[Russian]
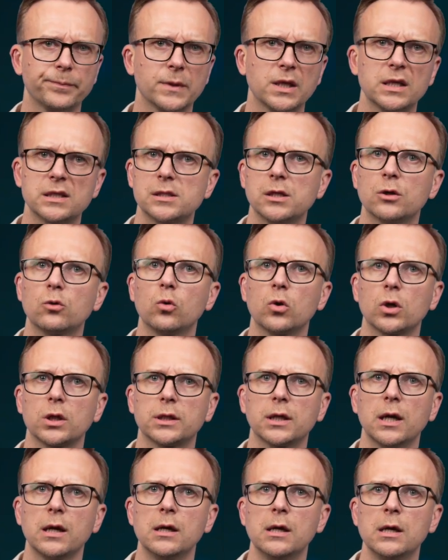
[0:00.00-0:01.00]
Если
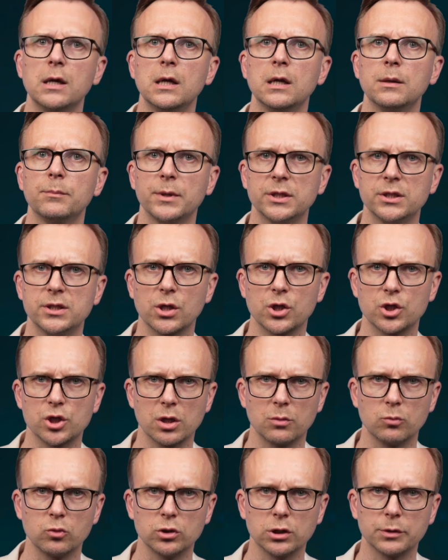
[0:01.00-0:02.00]
коротко,
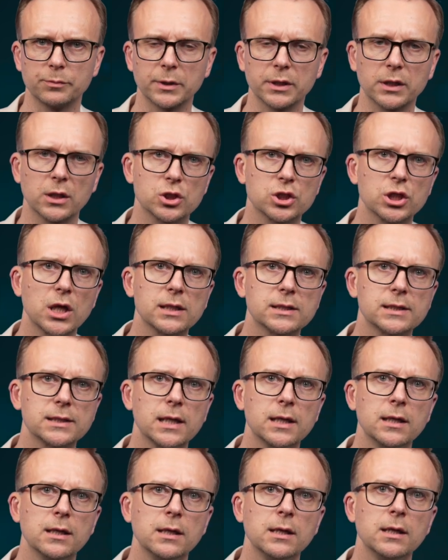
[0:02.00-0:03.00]
поддержка будет
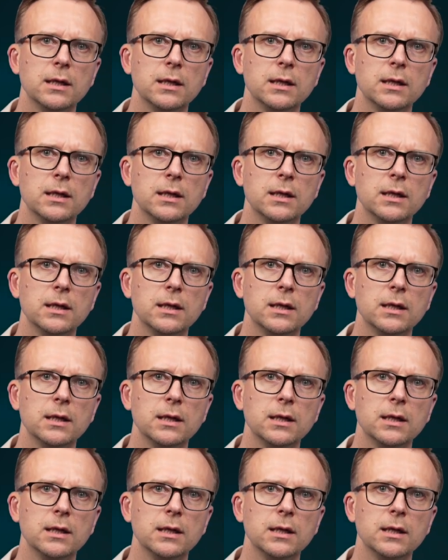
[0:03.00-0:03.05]
продолжаться,